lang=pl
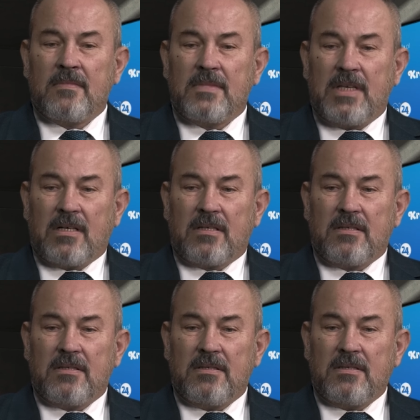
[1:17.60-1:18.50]
Tak.
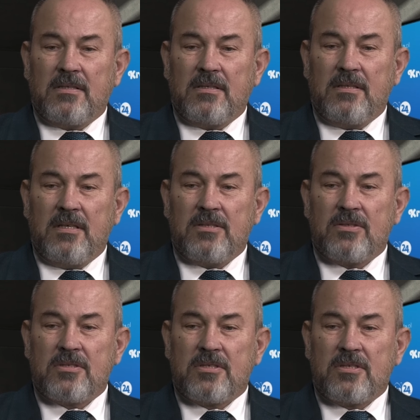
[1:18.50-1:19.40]
Y,
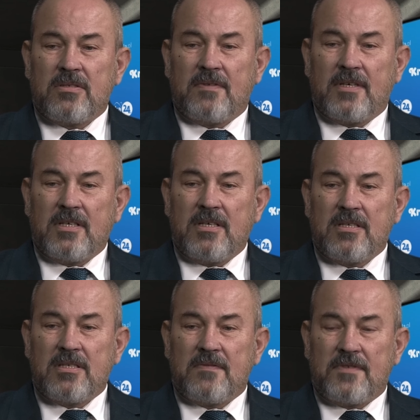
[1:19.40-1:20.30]
jedno skrzyżowanie
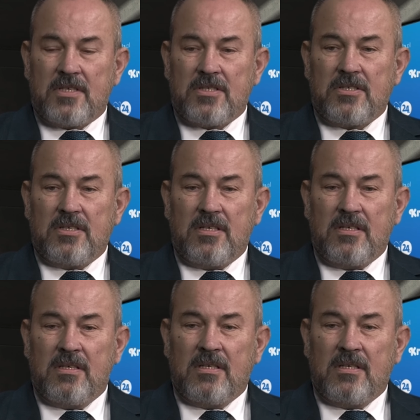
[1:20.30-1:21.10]
jest wcześniej.